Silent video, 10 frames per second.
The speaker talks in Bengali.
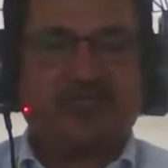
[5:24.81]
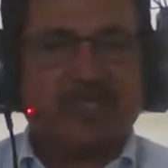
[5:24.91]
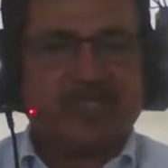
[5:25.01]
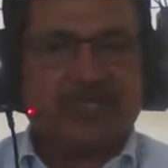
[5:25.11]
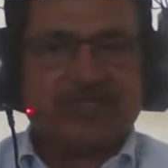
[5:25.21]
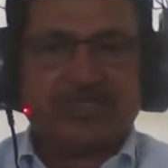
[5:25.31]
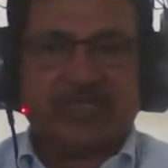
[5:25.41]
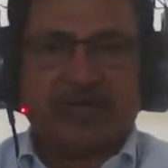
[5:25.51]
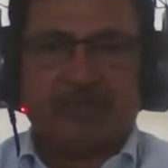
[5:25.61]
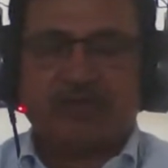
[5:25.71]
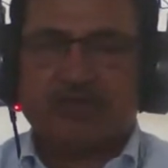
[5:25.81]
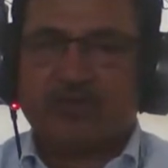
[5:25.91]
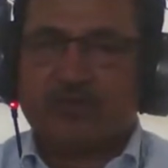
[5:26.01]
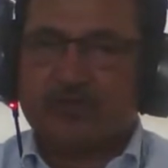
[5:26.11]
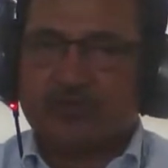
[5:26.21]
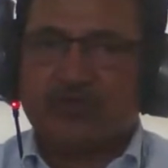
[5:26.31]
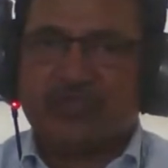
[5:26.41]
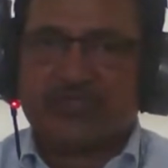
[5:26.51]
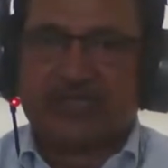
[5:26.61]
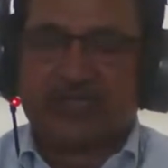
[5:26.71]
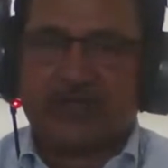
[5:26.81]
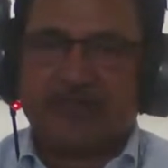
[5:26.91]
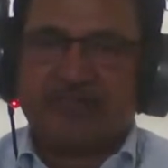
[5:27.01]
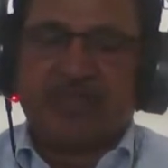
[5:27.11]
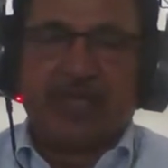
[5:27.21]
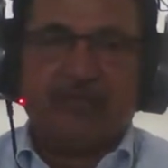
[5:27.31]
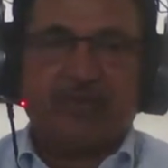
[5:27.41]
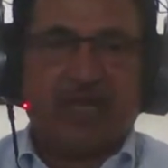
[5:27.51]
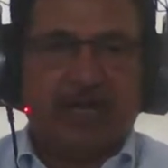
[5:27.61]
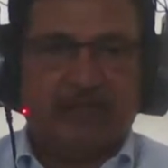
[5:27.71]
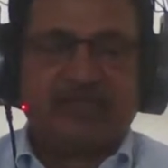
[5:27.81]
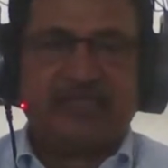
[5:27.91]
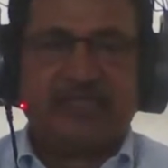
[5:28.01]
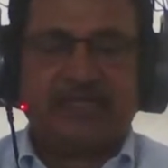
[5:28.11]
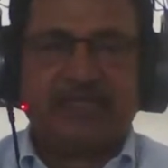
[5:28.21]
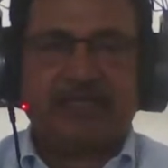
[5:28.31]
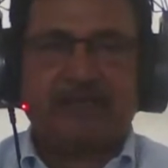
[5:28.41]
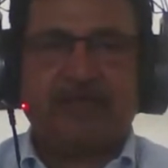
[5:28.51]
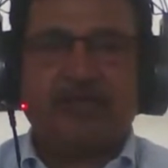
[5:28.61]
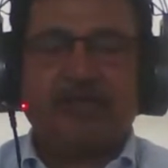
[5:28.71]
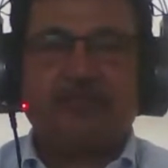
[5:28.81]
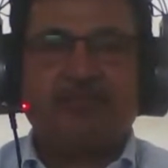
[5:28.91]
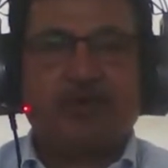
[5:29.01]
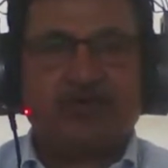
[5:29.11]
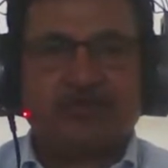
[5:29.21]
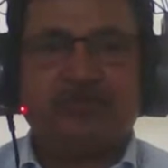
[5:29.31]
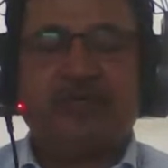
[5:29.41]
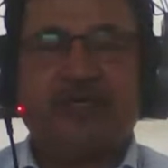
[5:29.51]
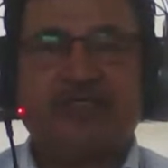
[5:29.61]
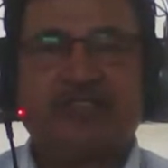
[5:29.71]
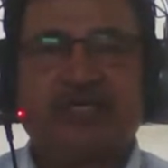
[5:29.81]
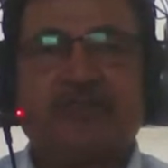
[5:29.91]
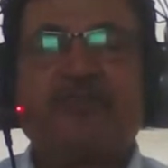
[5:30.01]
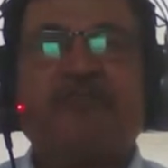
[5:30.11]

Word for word: সেই দিকটাতে আমরা খুব গুরুত্ব দিয়ে থাকি এবং আমাদের এখানের বর্তমানে যে